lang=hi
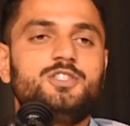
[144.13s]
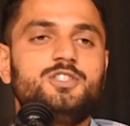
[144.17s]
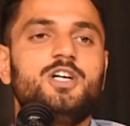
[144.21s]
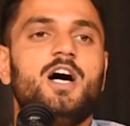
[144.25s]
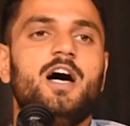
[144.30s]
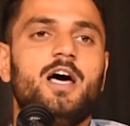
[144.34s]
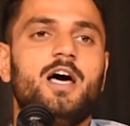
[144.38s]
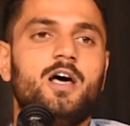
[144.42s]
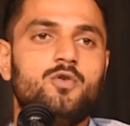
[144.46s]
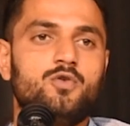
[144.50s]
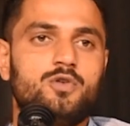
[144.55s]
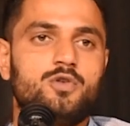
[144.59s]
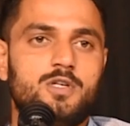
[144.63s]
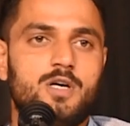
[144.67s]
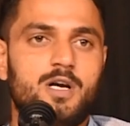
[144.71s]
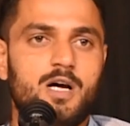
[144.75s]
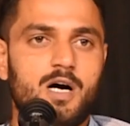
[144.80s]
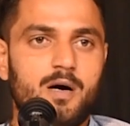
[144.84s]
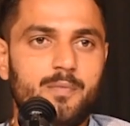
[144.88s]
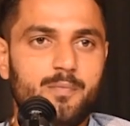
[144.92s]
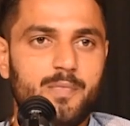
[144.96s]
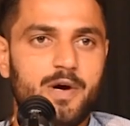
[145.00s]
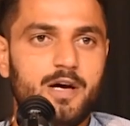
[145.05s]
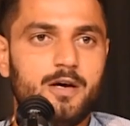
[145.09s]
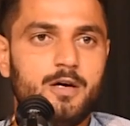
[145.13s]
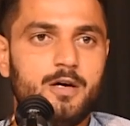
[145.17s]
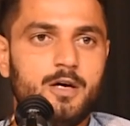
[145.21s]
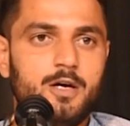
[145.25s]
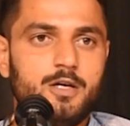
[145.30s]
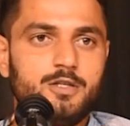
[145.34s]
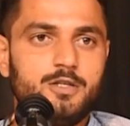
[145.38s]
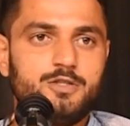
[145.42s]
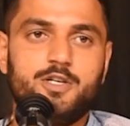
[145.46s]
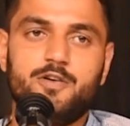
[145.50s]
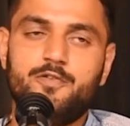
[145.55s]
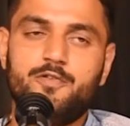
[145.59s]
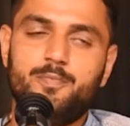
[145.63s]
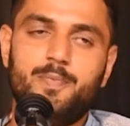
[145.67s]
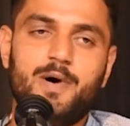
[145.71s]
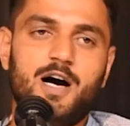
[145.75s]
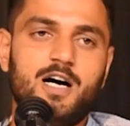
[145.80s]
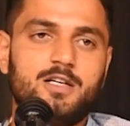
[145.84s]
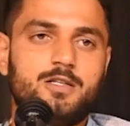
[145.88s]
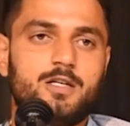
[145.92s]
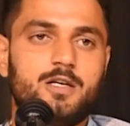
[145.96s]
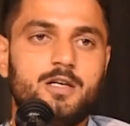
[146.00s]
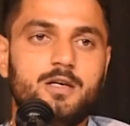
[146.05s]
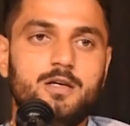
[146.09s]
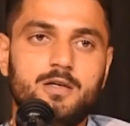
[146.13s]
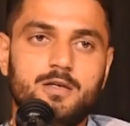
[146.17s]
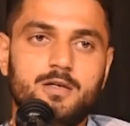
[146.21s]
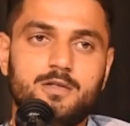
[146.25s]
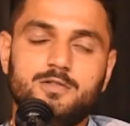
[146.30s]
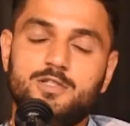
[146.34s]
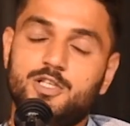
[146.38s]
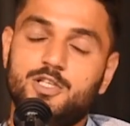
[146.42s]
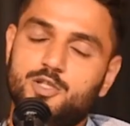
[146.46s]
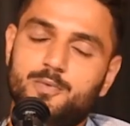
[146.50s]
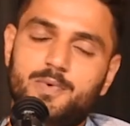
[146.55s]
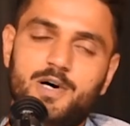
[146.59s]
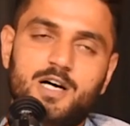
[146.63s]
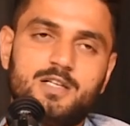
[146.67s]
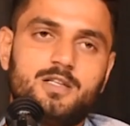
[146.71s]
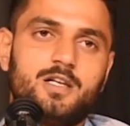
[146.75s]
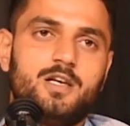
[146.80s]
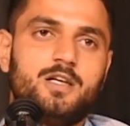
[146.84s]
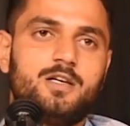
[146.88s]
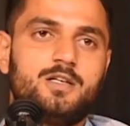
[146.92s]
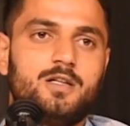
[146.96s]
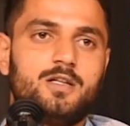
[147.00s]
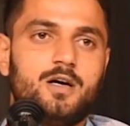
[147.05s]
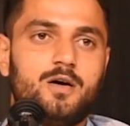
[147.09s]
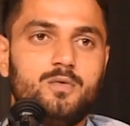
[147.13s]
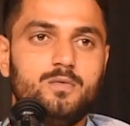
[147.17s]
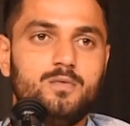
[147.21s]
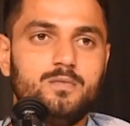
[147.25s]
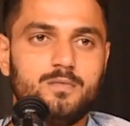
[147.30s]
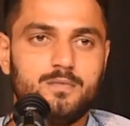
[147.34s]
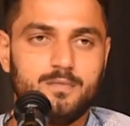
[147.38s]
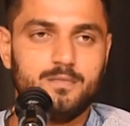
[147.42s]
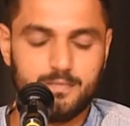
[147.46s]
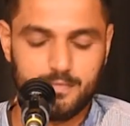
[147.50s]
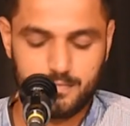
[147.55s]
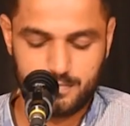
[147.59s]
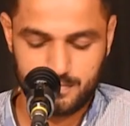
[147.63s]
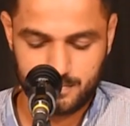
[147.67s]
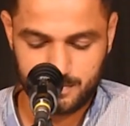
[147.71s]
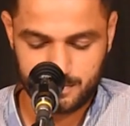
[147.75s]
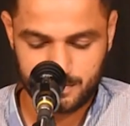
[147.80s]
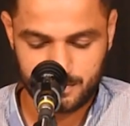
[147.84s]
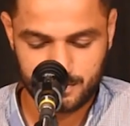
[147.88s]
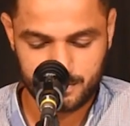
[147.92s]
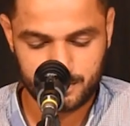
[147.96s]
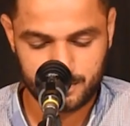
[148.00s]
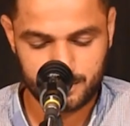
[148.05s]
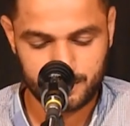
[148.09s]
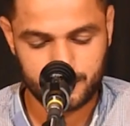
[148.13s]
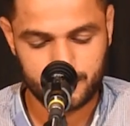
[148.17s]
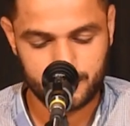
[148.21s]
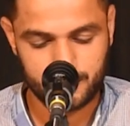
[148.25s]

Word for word: शायर हूँ जनाब मैं सिर्फ बात नहीं जज्बात लिखता हूँ